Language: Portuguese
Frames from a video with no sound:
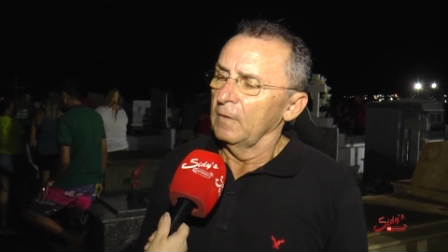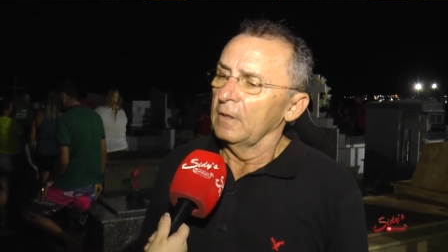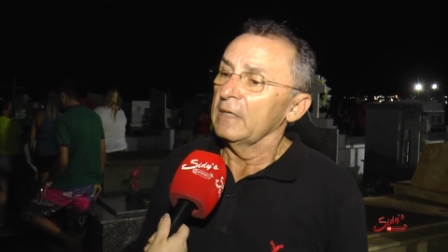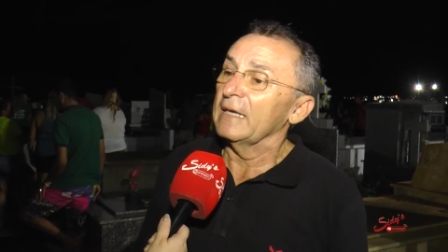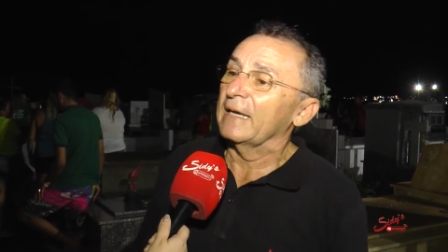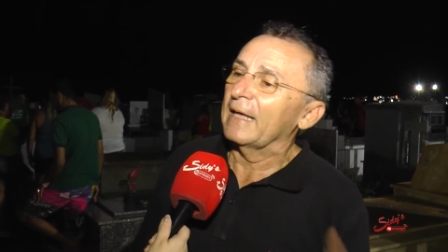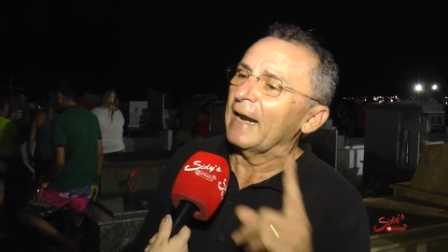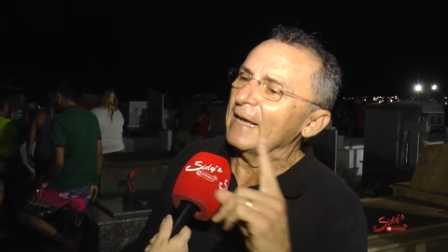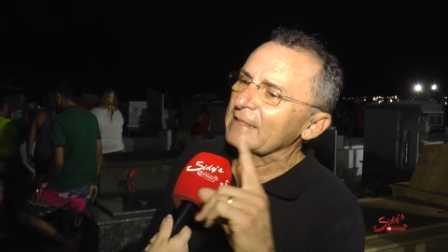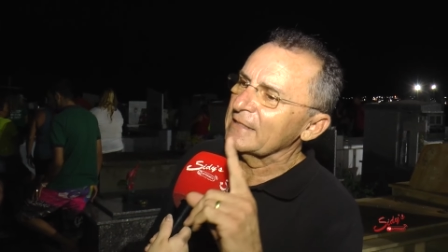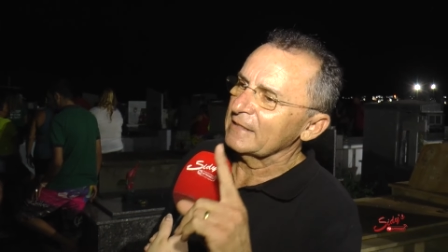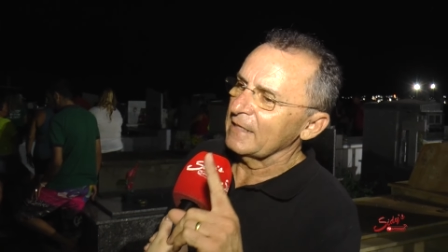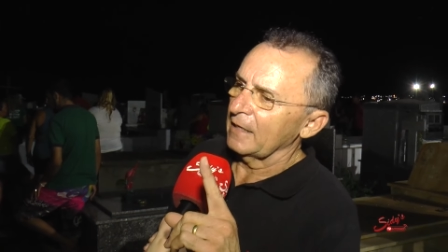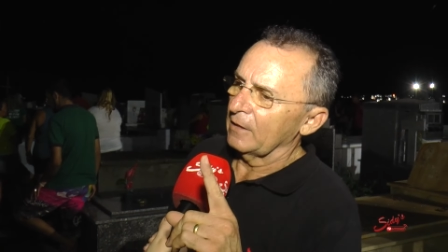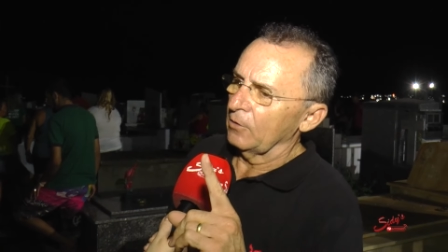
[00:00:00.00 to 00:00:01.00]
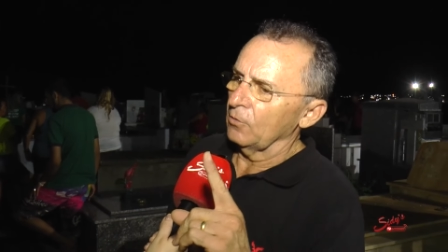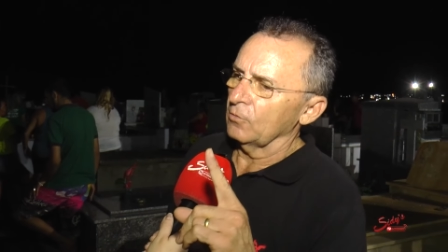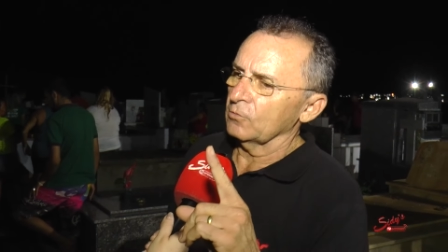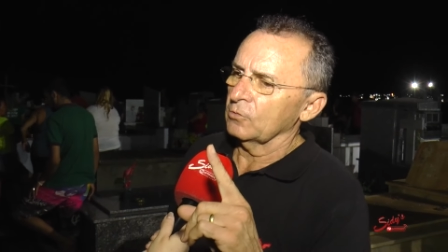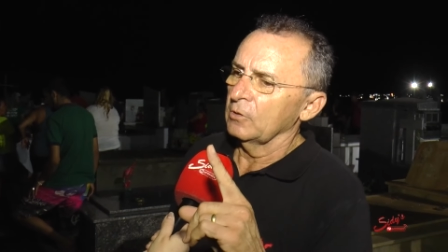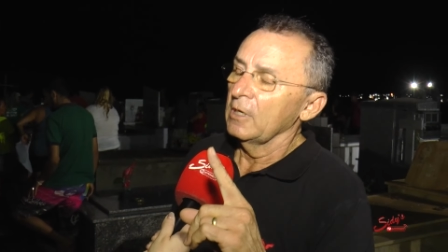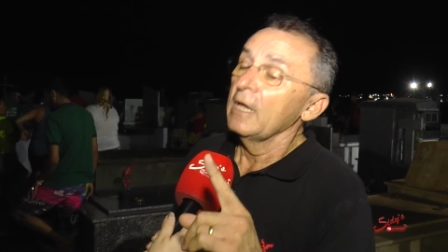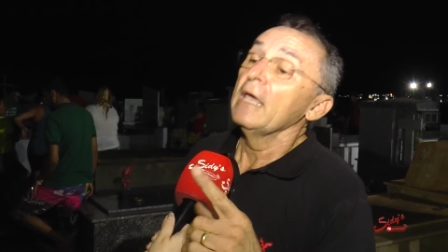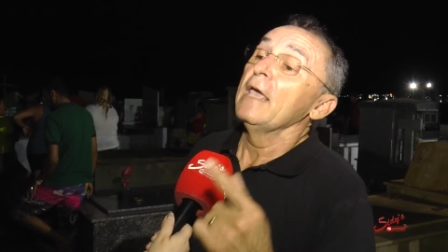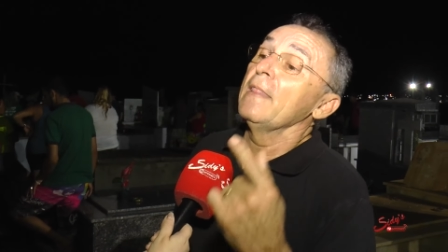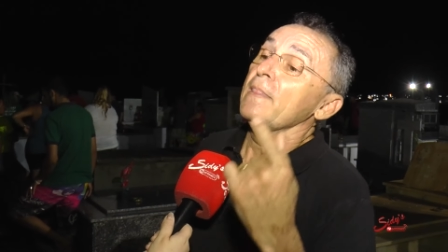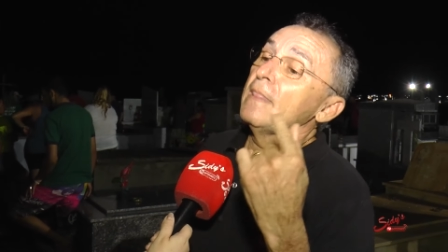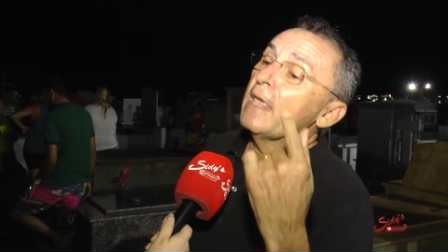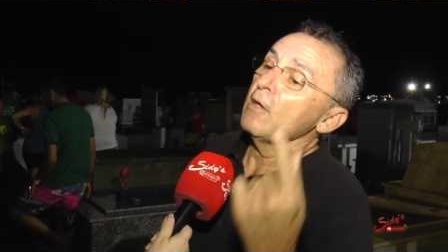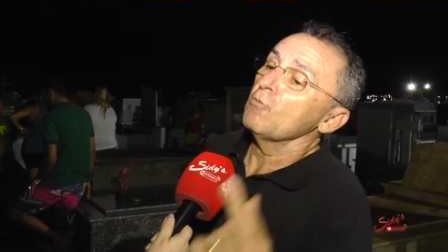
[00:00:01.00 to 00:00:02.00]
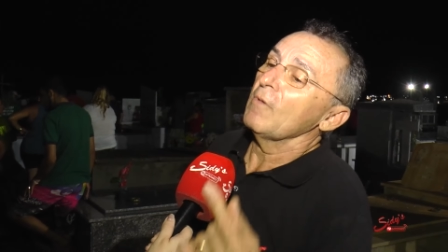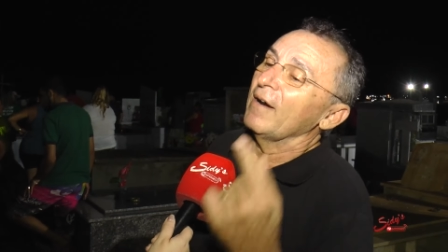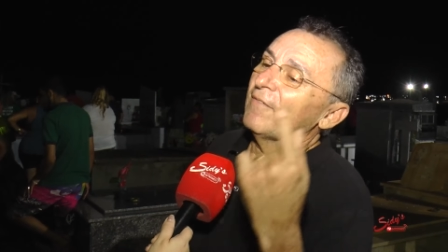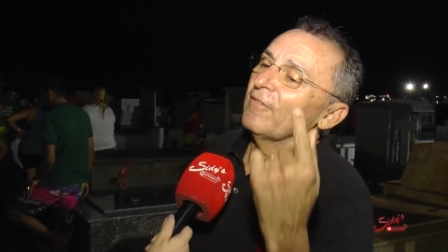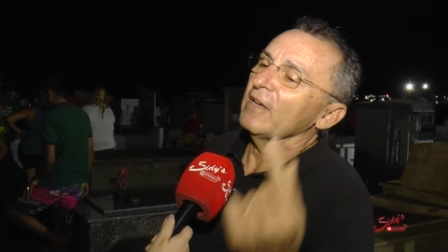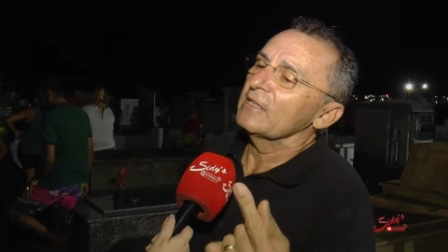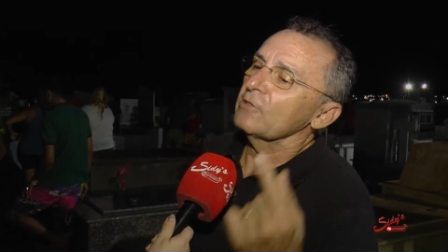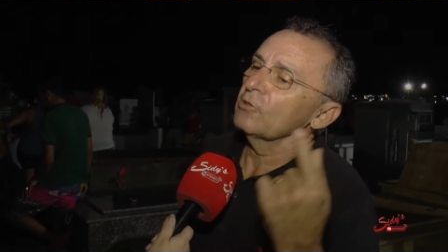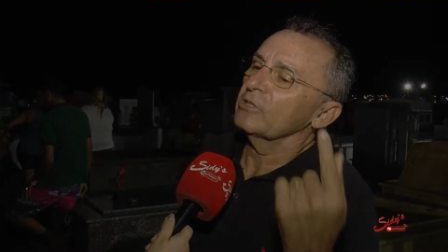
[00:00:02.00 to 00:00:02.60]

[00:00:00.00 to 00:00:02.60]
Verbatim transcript: E graças a Deus, nenhuma vez eu